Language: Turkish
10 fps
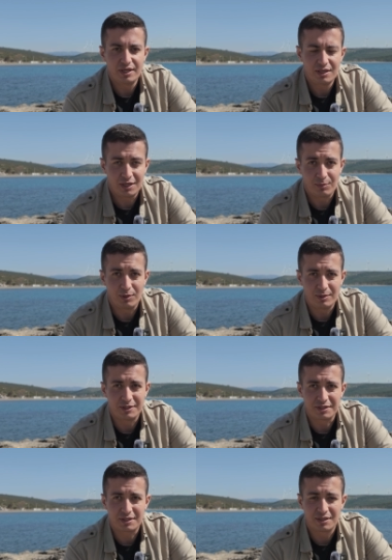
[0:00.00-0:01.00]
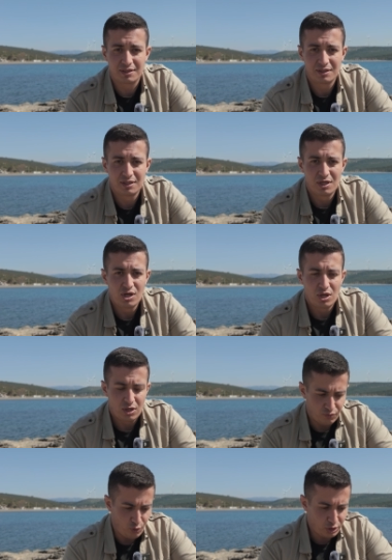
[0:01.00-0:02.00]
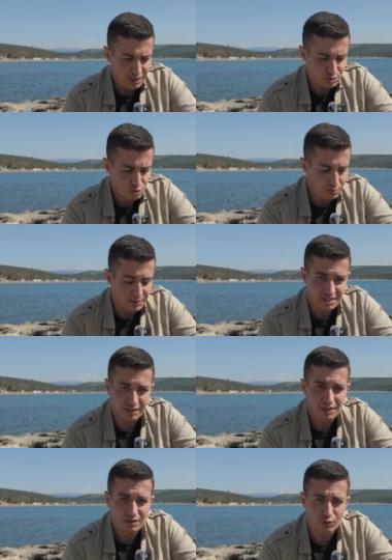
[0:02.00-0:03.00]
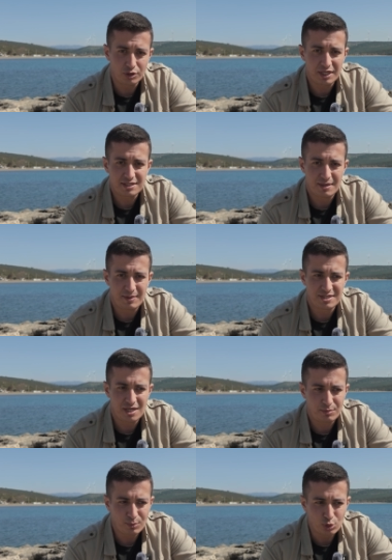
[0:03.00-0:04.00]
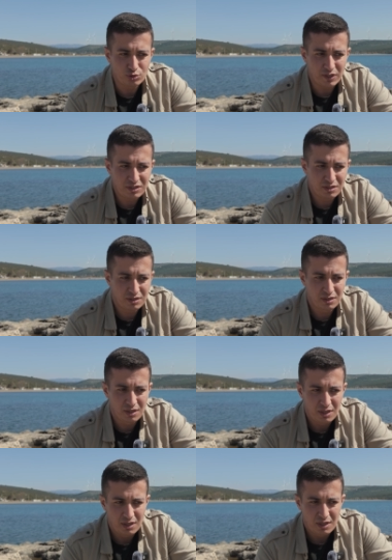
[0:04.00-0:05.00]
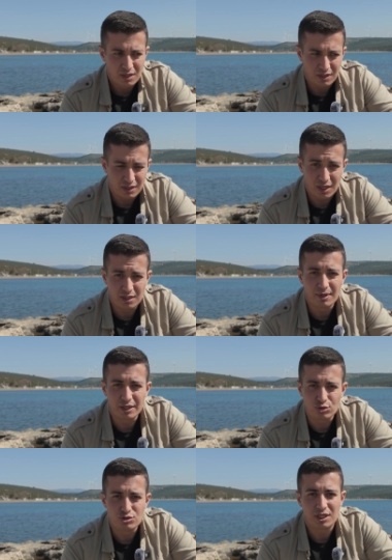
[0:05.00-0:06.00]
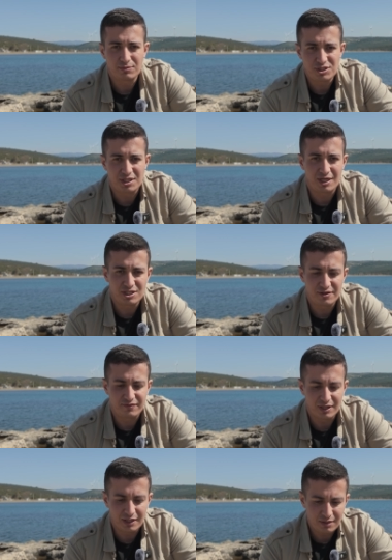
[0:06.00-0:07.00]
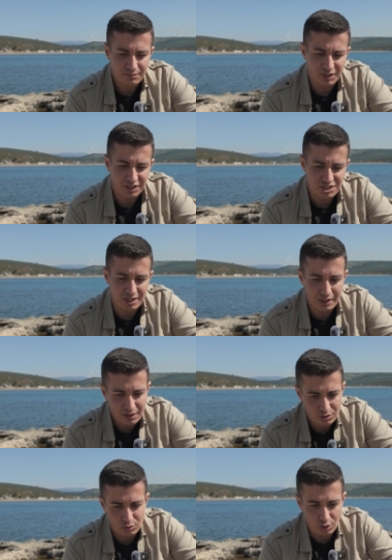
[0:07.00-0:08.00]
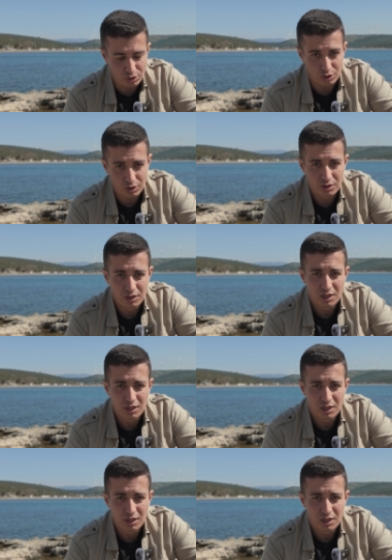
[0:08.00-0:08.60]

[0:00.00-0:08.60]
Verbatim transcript: de yapabilirdik. Vortex olmasa da vortex'e benzer bir modu var. Galiba 270 derece falan bir açıyla dönüyor.